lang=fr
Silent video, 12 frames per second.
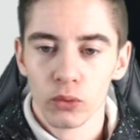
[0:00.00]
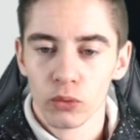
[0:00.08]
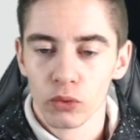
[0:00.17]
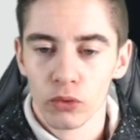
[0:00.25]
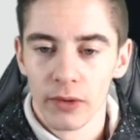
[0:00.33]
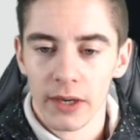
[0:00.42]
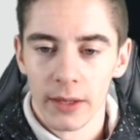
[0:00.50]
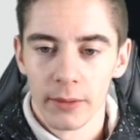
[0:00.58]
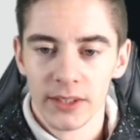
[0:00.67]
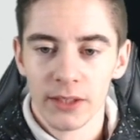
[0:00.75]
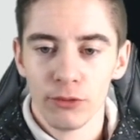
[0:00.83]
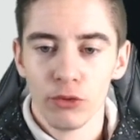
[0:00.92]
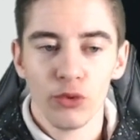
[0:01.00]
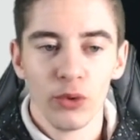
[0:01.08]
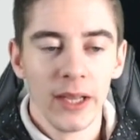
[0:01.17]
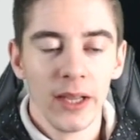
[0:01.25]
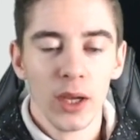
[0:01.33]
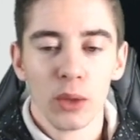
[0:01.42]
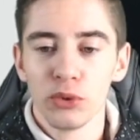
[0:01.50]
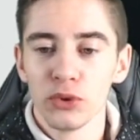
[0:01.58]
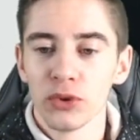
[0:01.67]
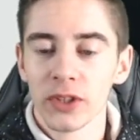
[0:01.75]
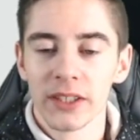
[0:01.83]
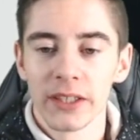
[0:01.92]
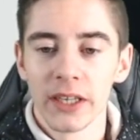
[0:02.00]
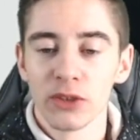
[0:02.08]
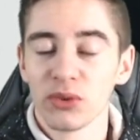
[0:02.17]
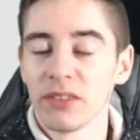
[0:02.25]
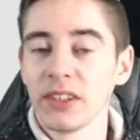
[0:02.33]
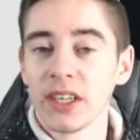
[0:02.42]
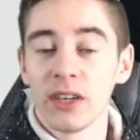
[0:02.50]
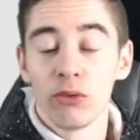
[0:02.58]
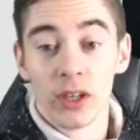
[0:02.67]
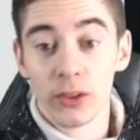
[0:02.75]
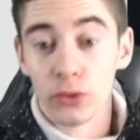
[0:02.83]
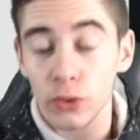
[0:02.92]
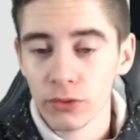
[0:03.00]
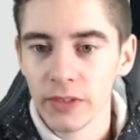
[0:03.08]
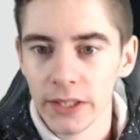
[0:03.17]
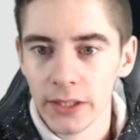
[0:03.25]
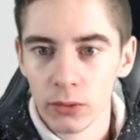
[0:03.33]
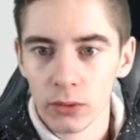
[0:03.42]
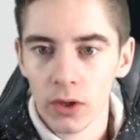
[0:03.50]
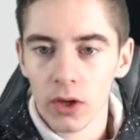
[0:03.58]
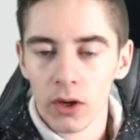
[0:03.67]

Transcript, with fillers: Donc voilà, si vous voulez plus de détails, je vous invite à aller voir d'autres vidéos,